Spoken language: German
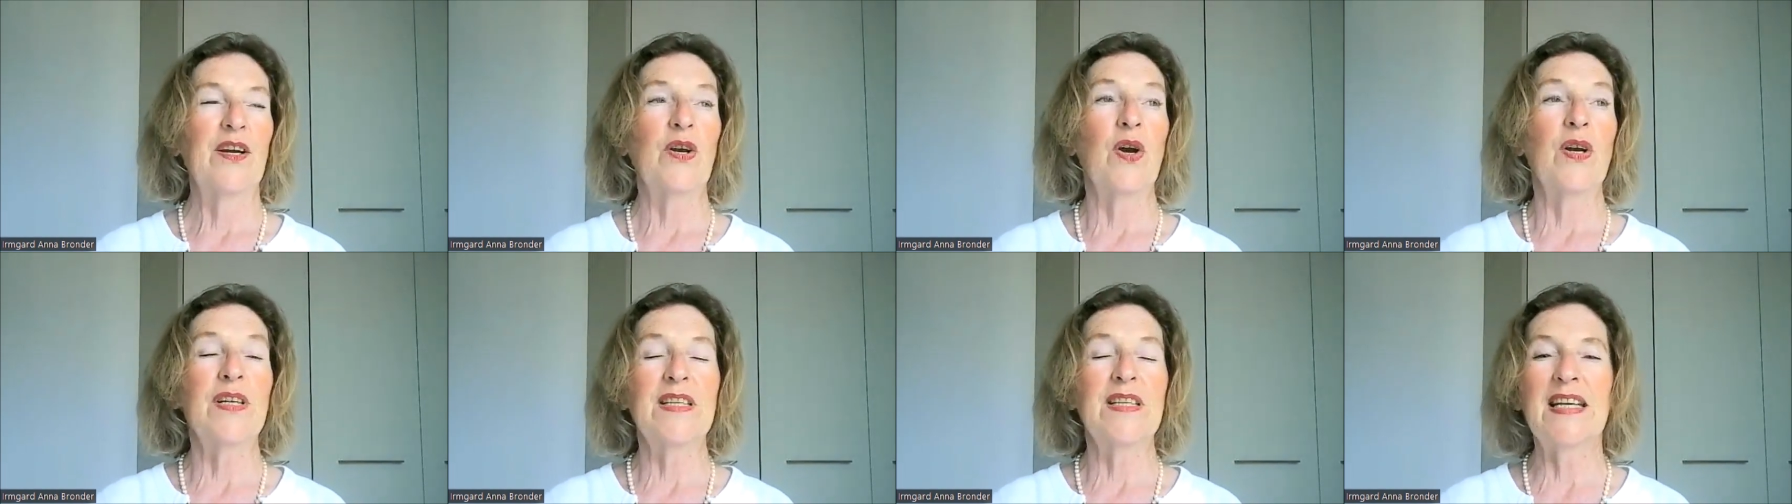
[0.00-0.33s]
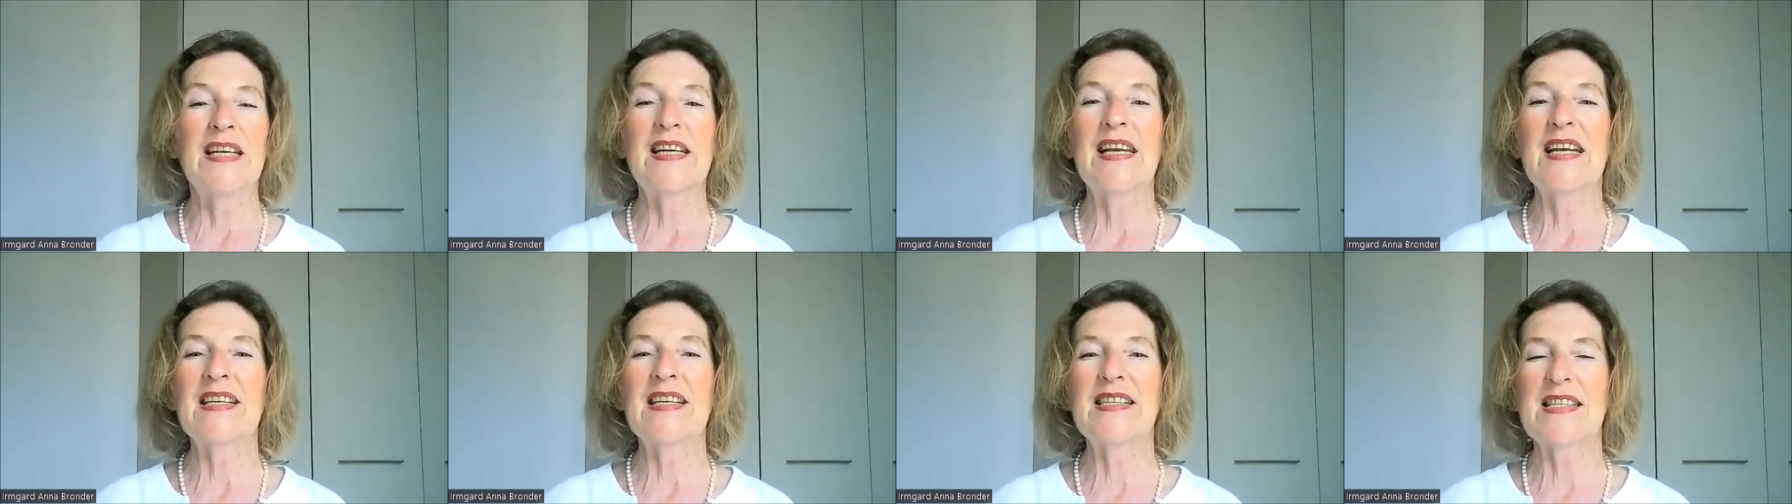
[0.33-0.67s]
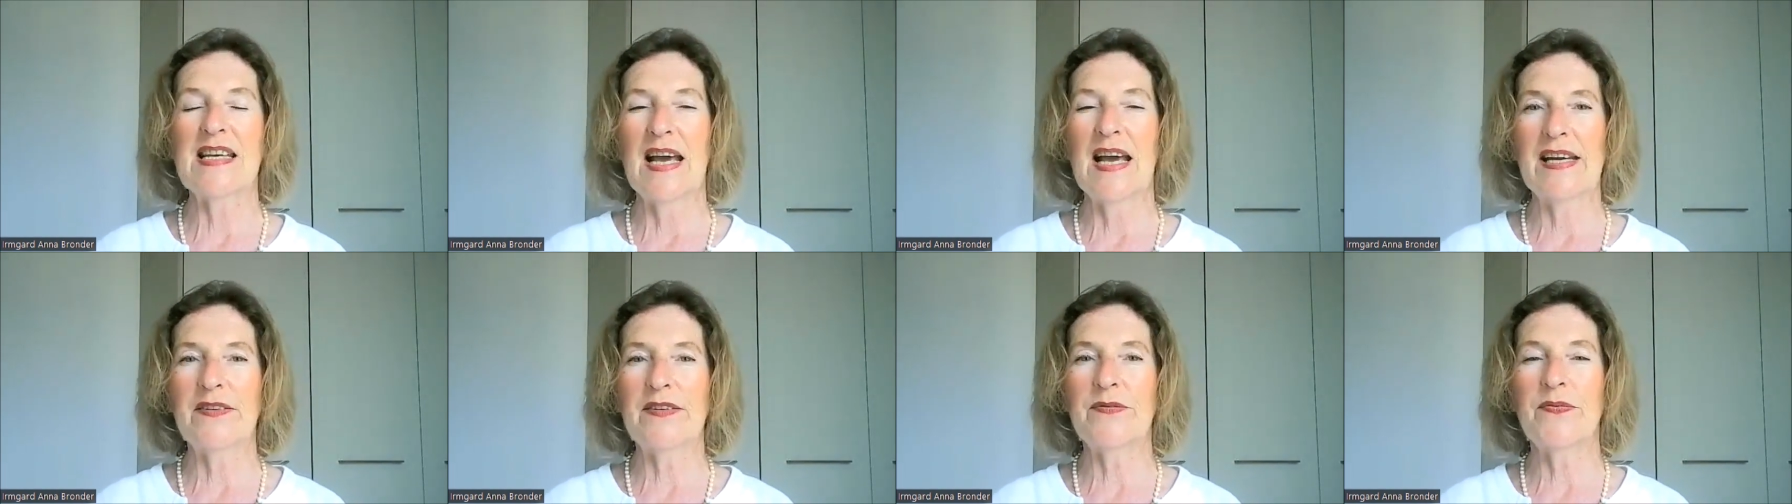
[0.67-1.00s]
Wir können
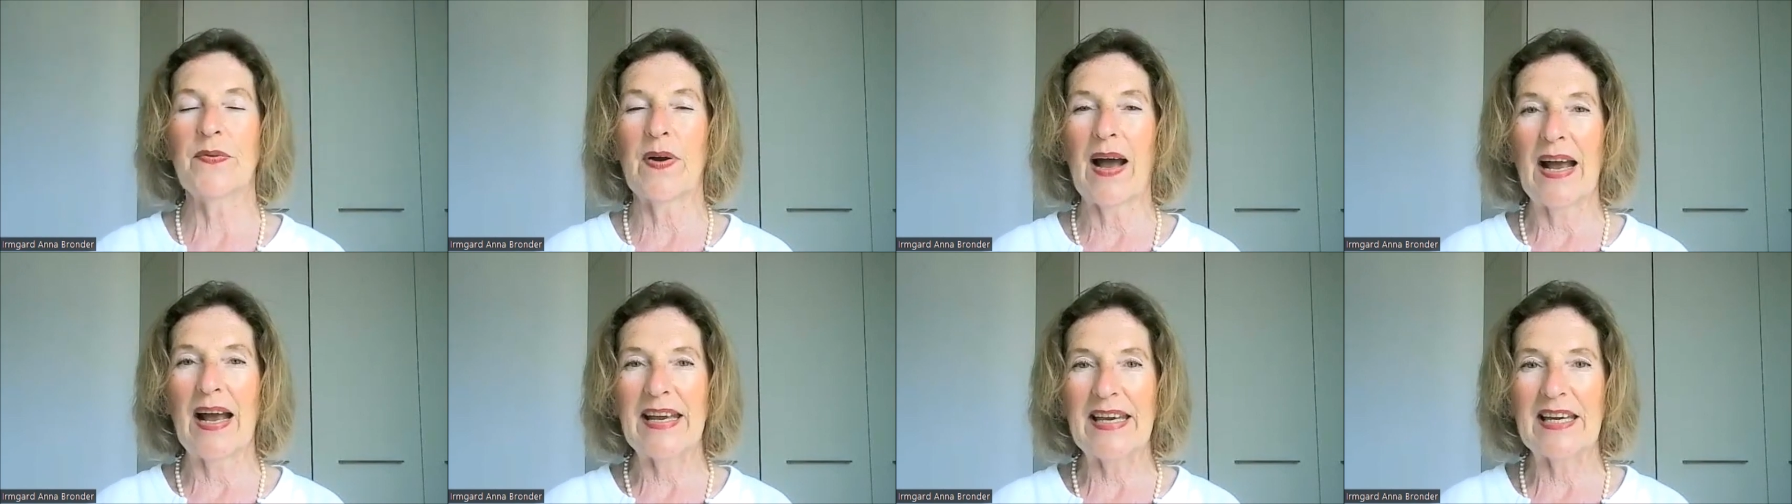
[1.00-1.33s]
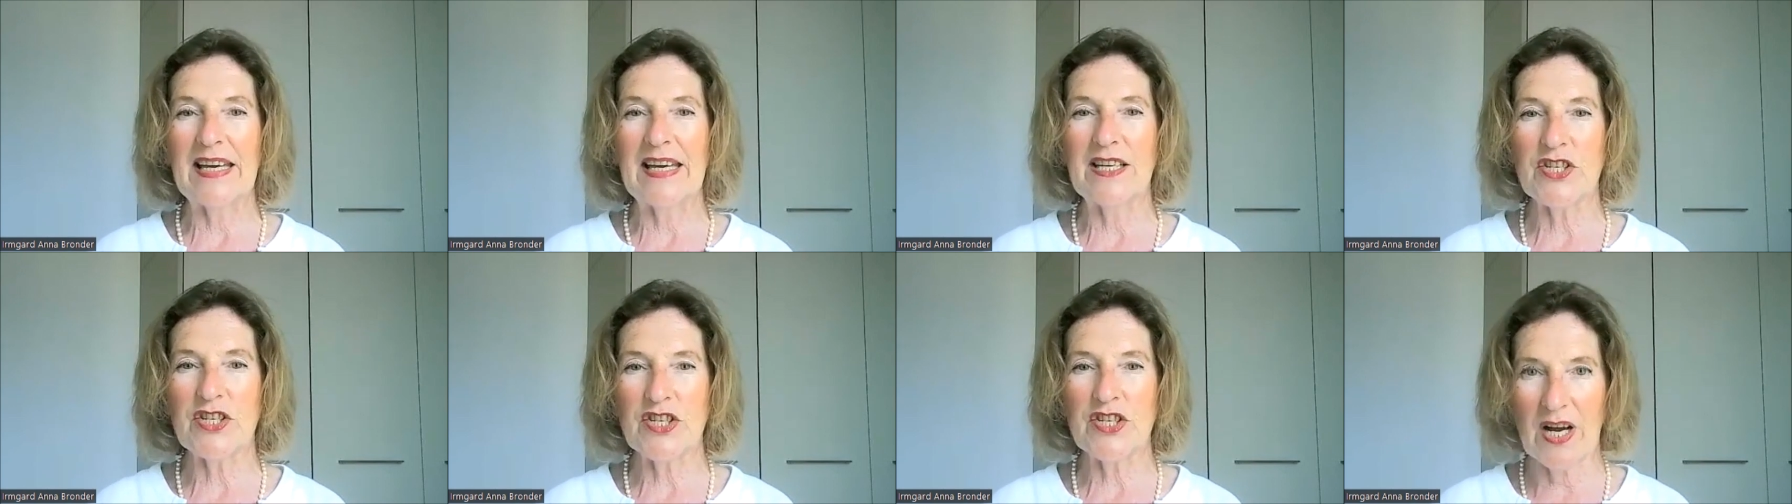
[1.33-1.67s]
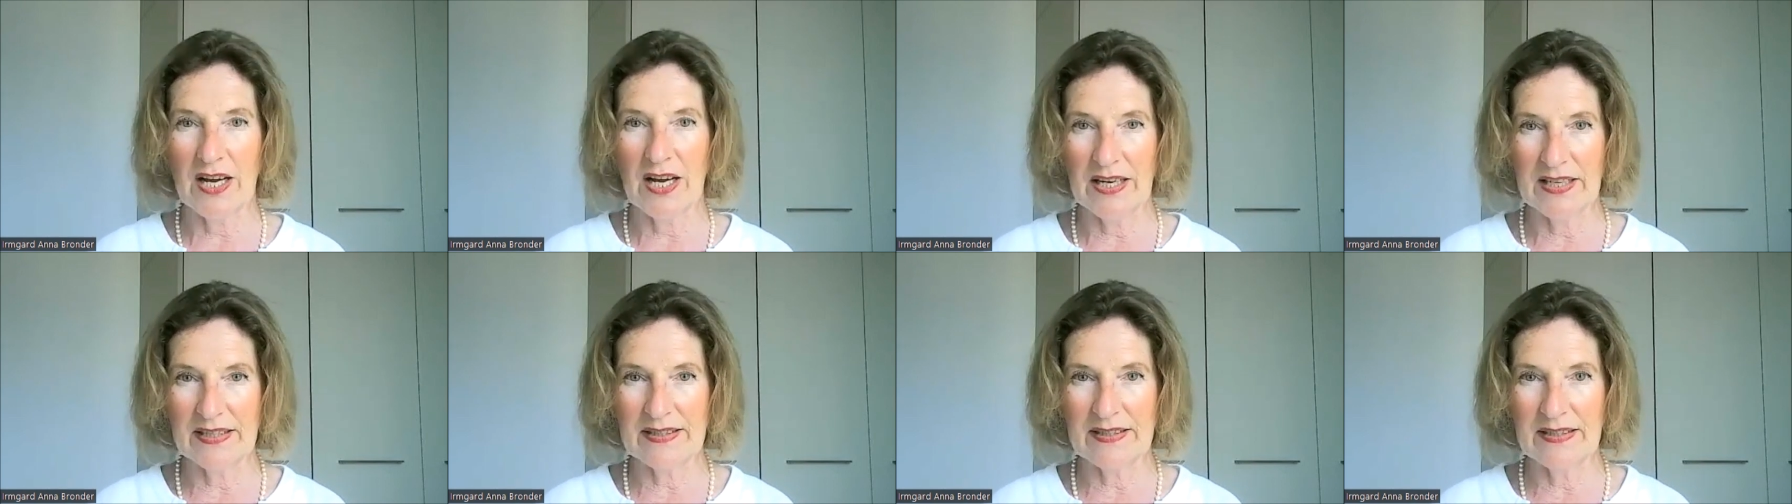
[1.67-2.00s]
jederzeit frei
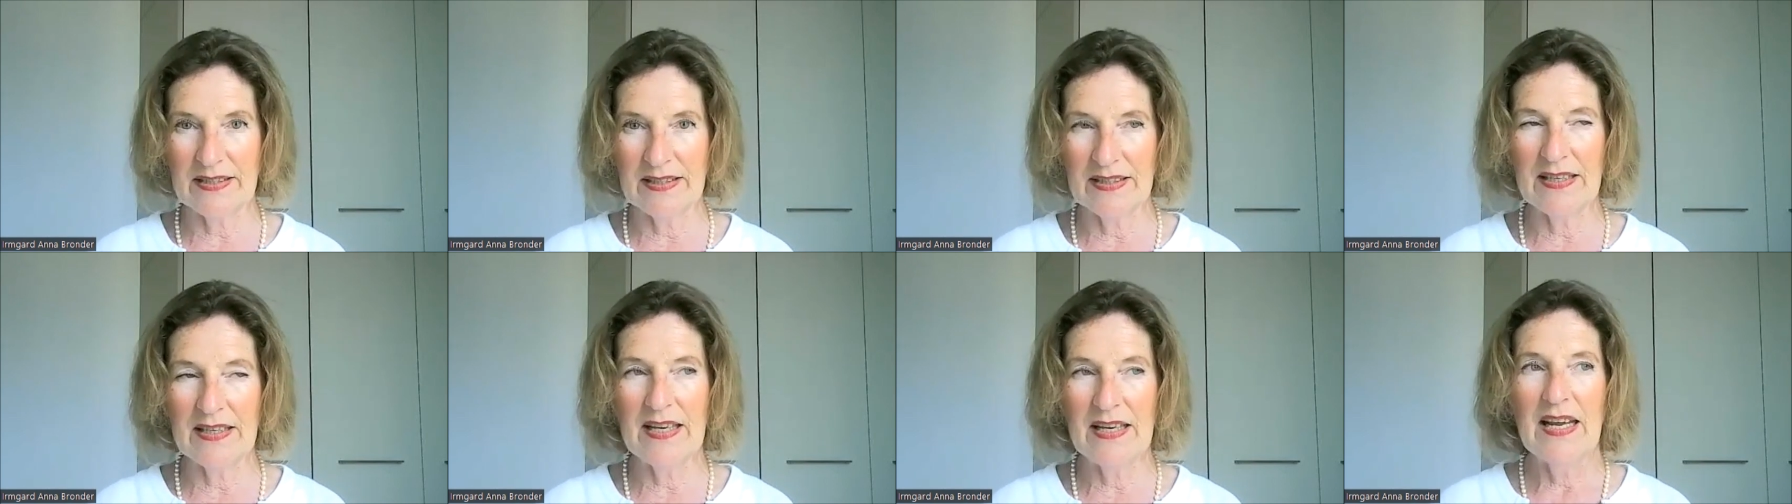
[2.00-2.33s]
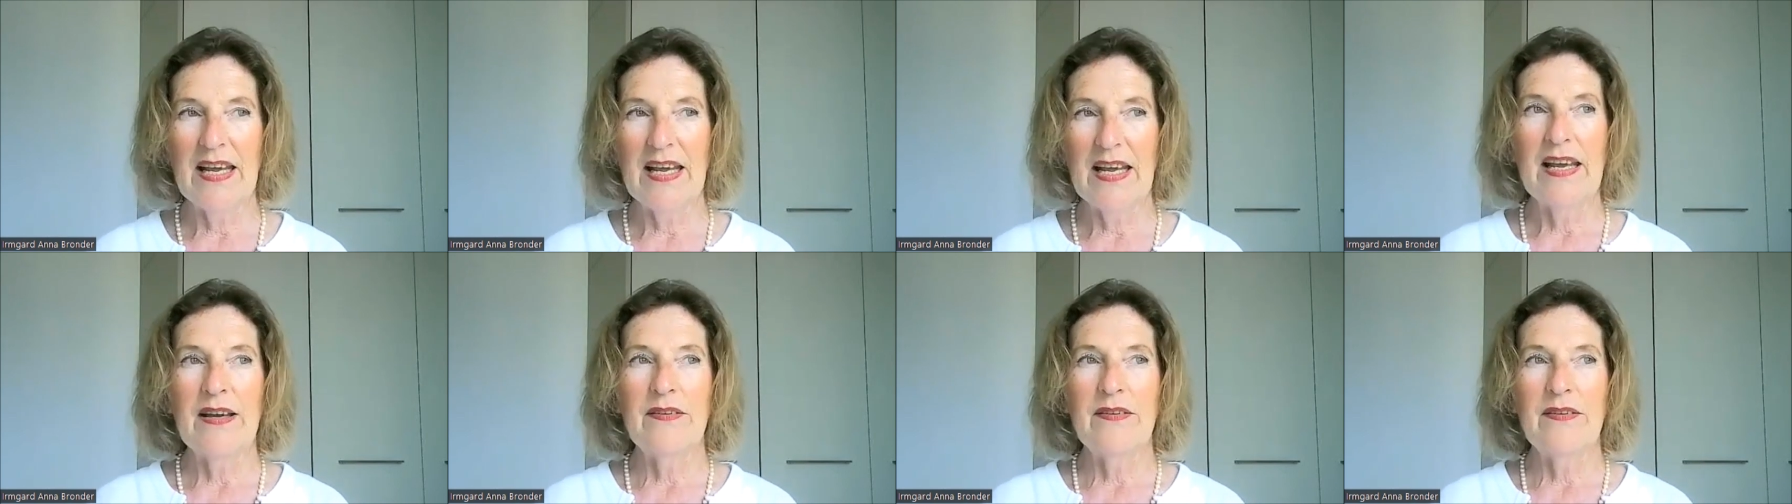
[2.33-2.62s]
entscheiden,